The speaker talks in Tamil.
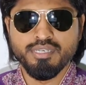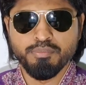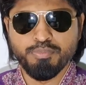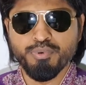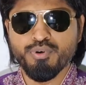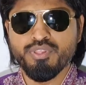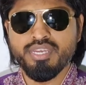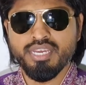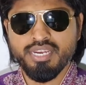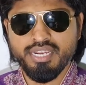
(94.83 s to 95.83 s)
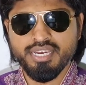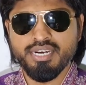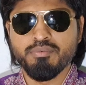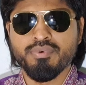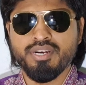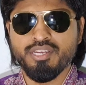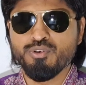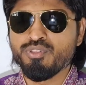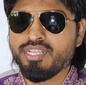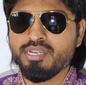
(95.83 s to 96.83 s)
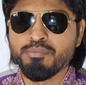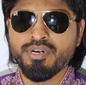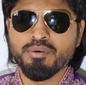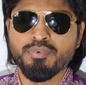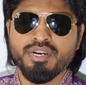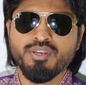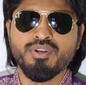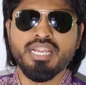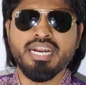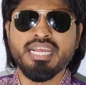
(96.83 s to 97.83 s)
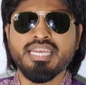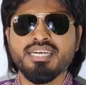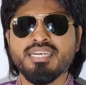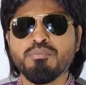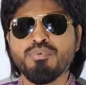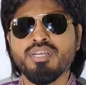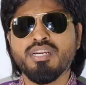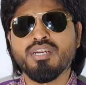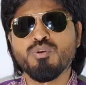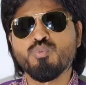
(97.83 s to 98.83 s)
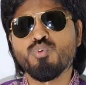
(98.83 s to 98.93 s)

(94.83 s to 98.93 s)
இப்போதைய நேரம் வரைக்கும் இந்த நிமிடம் வரைக்கும் நிறைய நிபுணர்கள்